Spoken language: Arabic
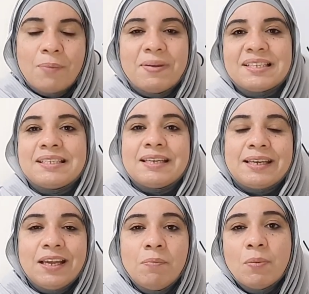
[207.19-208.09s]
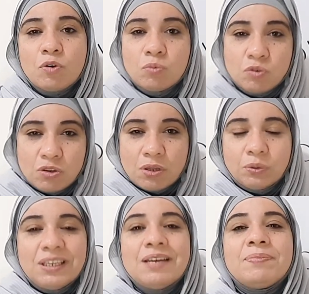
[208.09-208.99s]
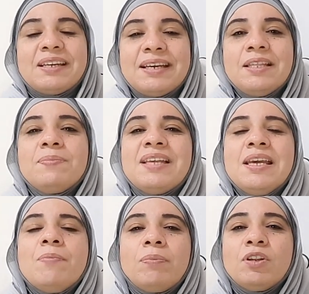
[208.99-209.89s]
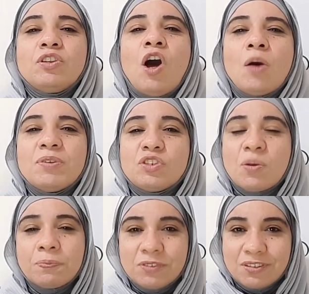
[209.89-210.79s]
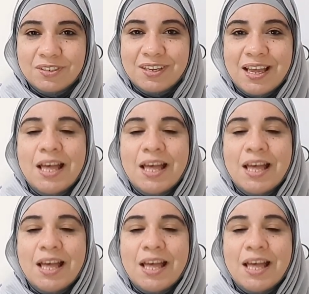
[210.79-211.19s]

بس الكلمه بالرموز الصوتيه بتتكتب زي ما بننطقها بالظبط